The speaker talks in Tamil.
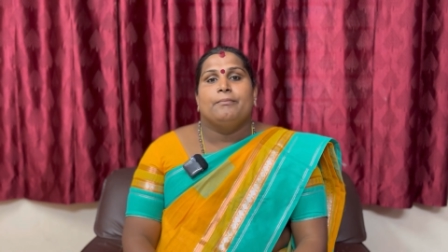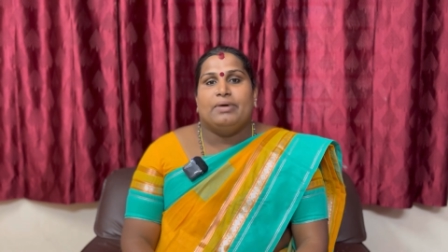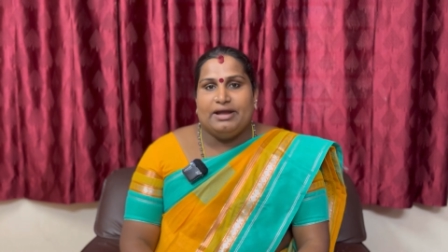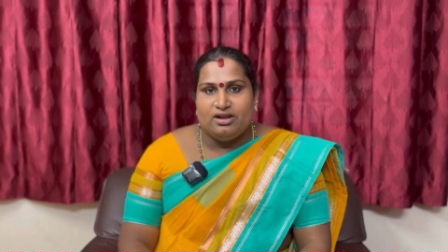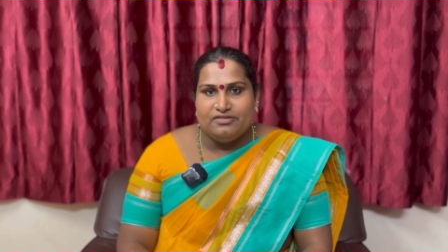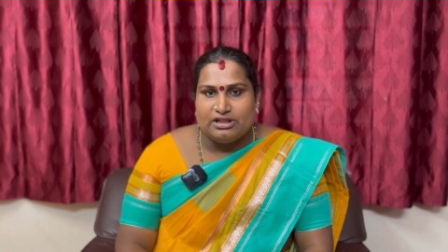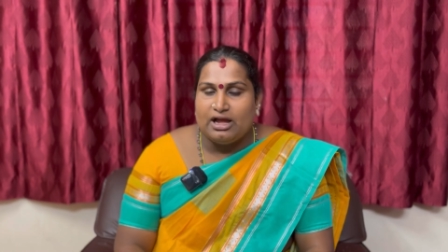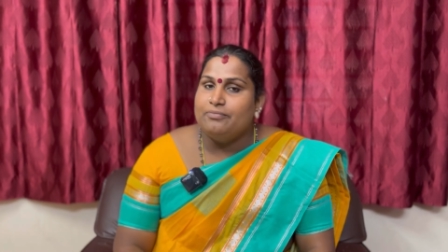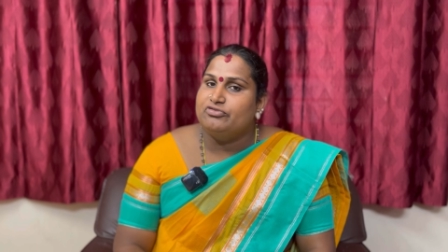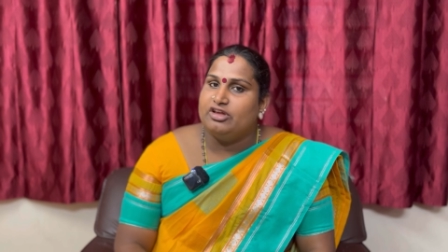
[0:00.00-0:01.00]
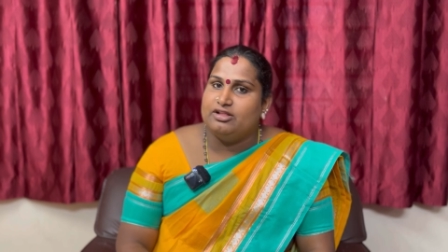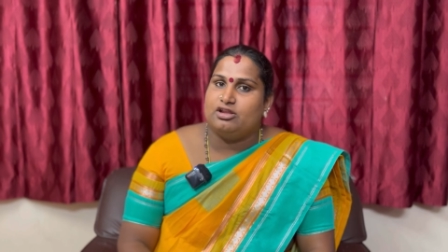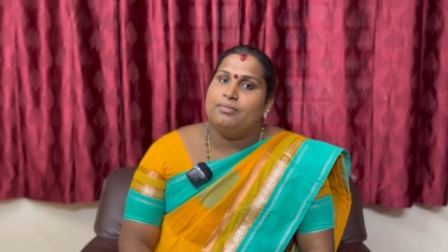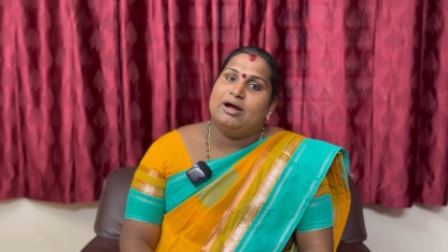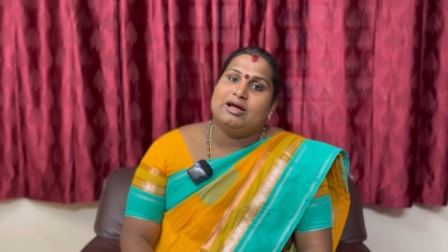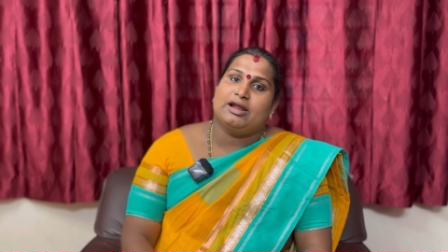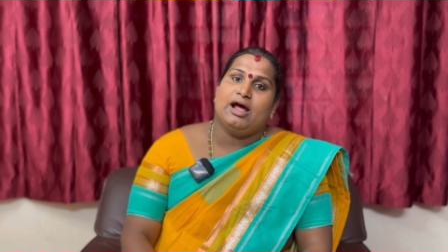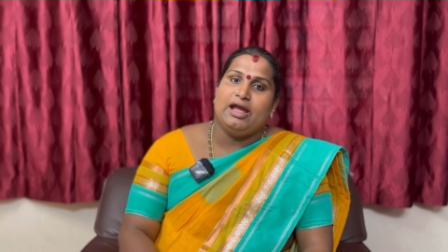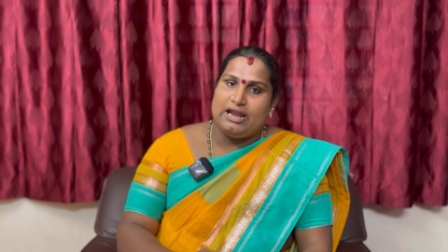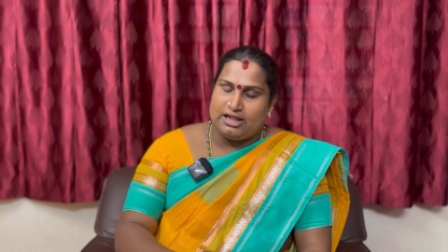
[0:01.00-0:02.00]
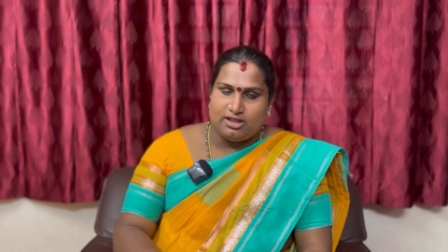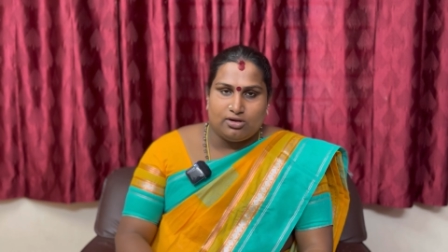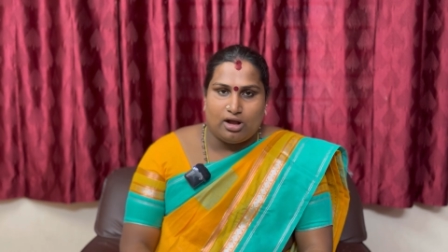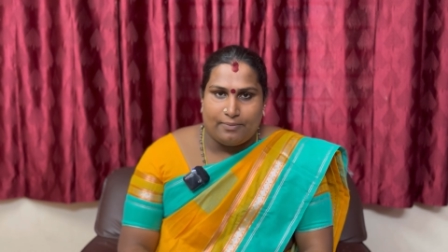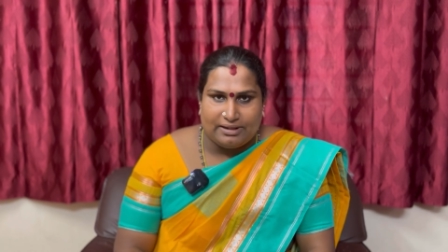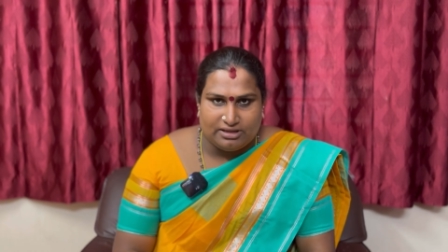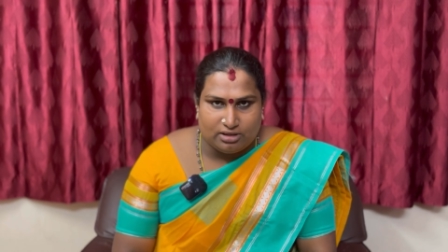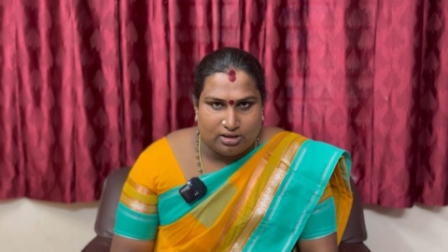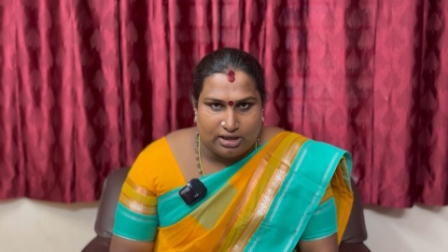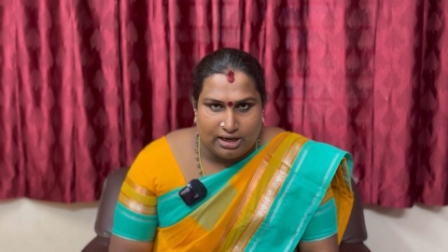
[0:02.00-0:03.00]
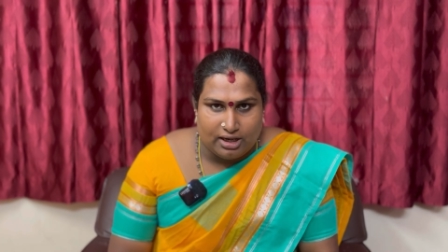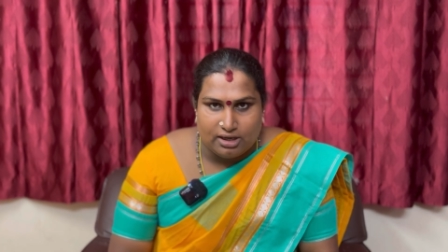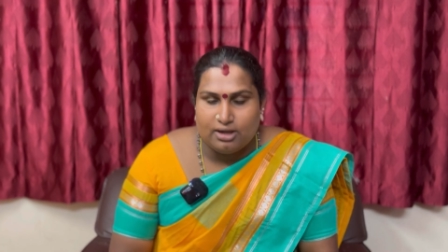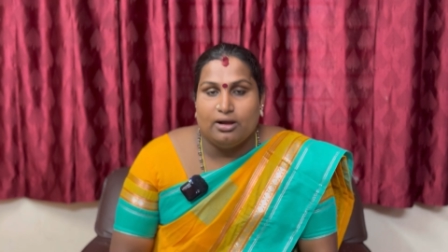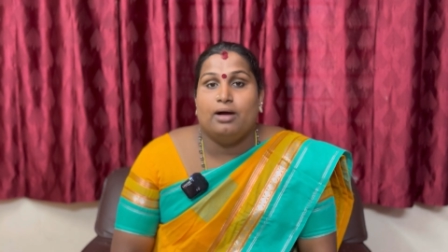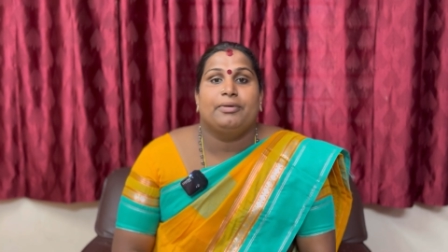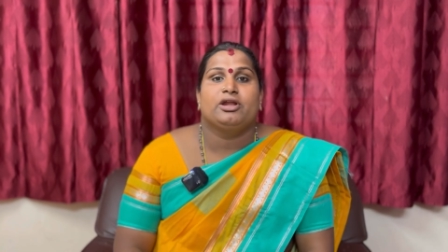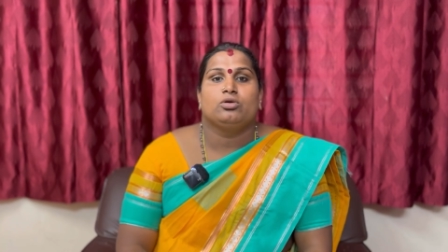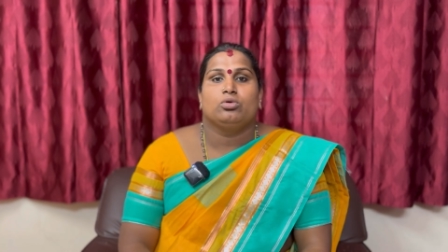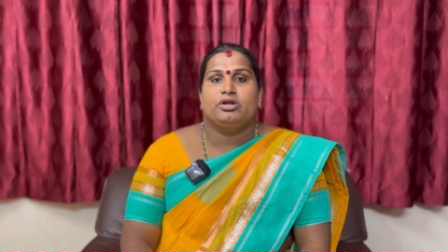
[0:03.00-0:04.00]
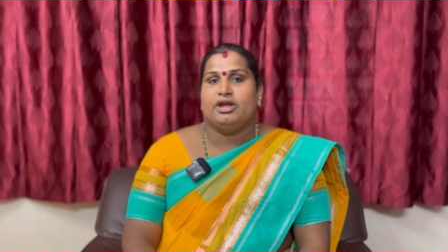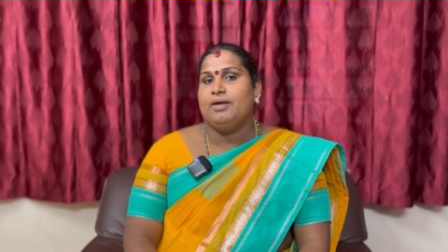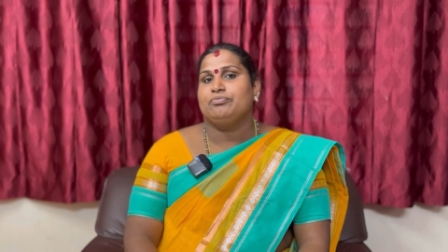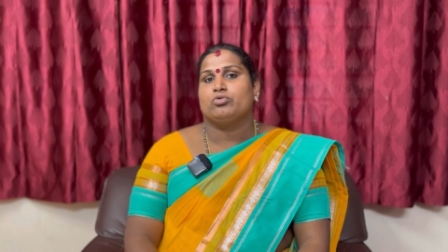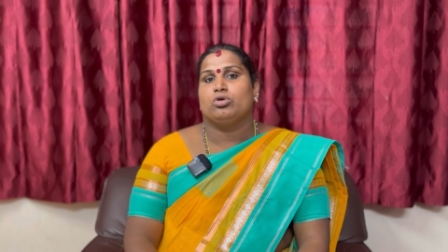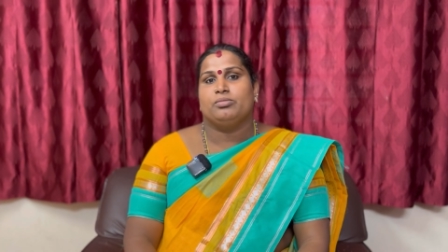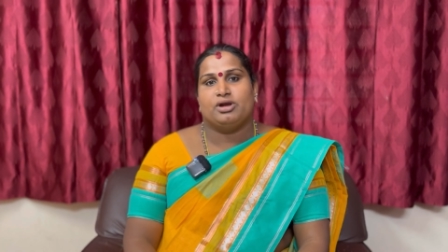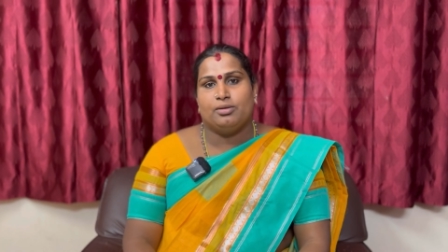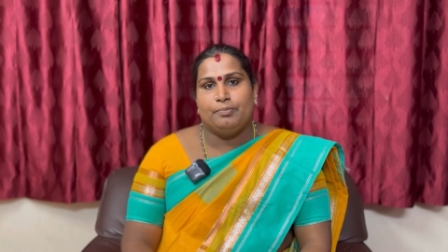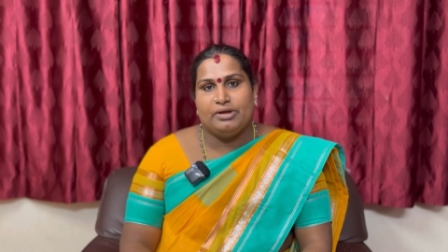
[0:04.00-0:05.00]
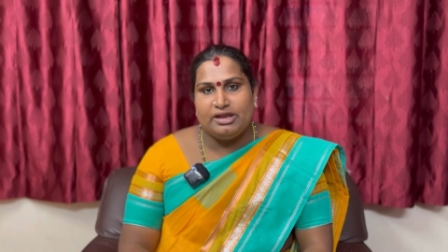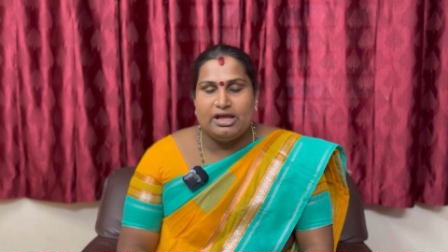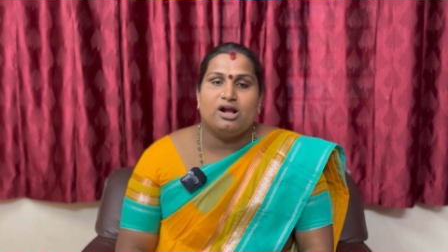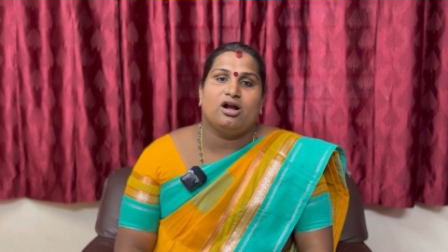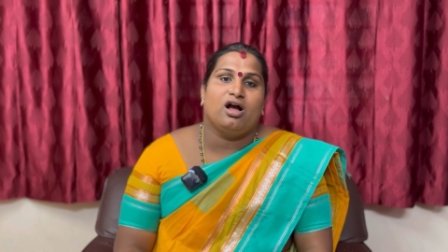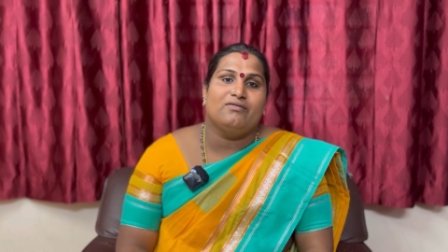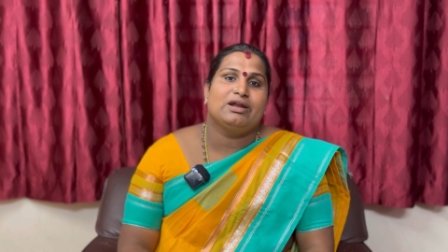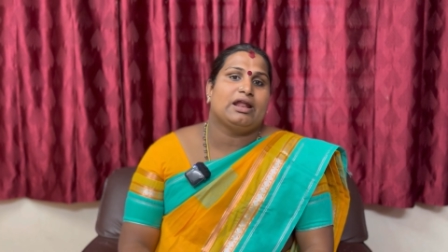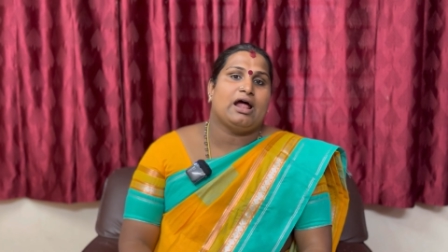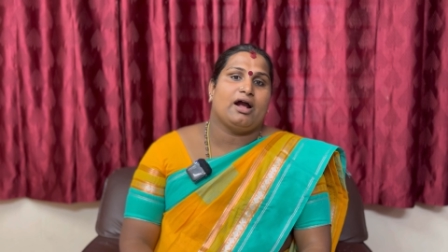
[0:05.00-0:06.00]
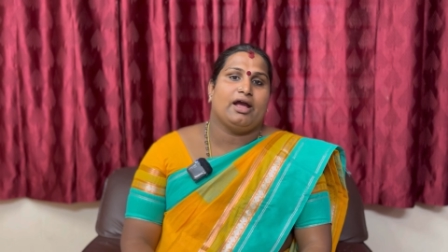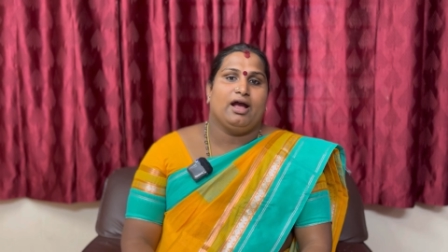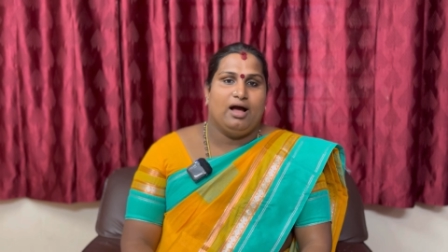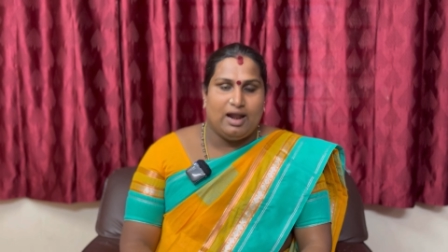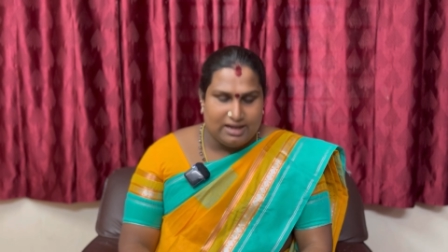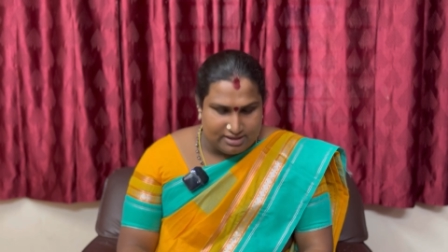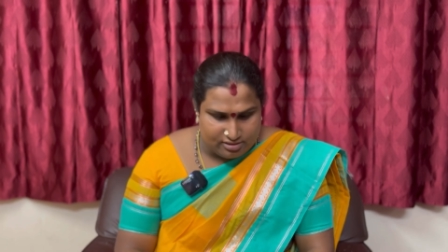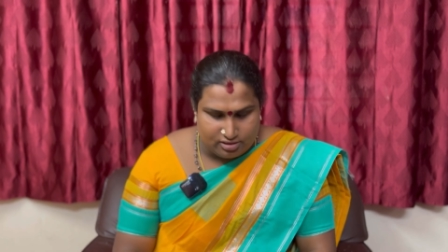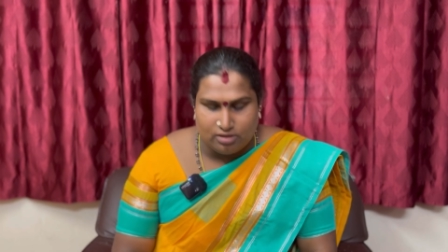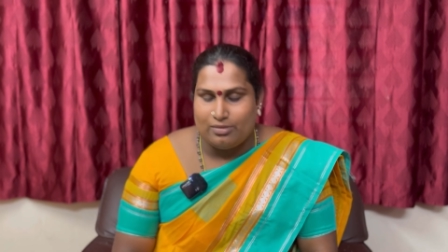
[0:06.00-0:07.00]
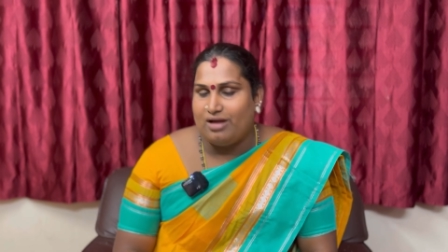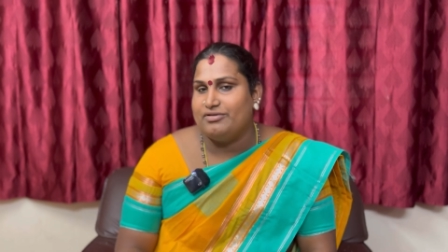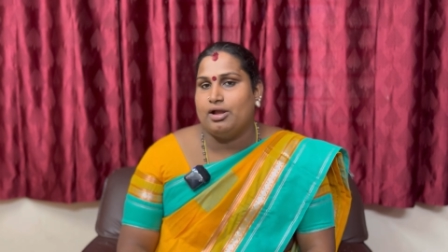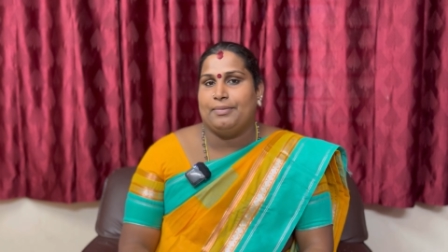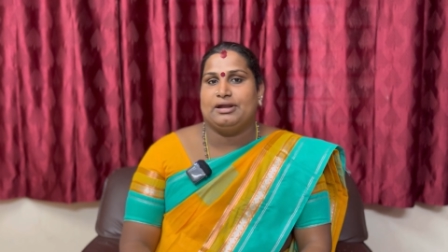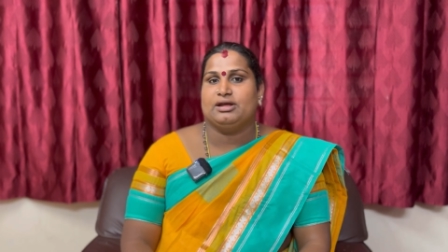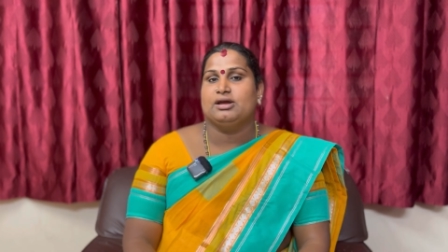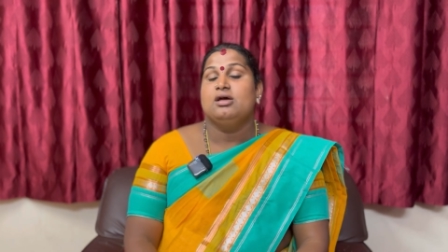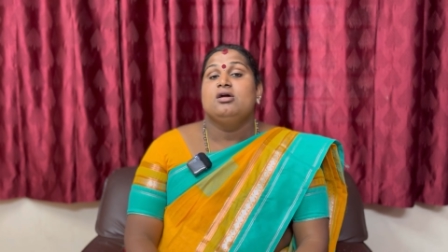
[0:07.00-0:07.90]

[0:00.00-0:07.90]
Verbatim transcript: பைரவர் தான் சேத்திர பாலகராக எல்லாத்தையும் காப்பாற்றிக்கிட்டு இருக்கிறாரு அப்படின்னு கூடிய ஒரு மிகப்பெரிய காவலராக ஆலயத்திற்கு பாவிக்கப்பட்டு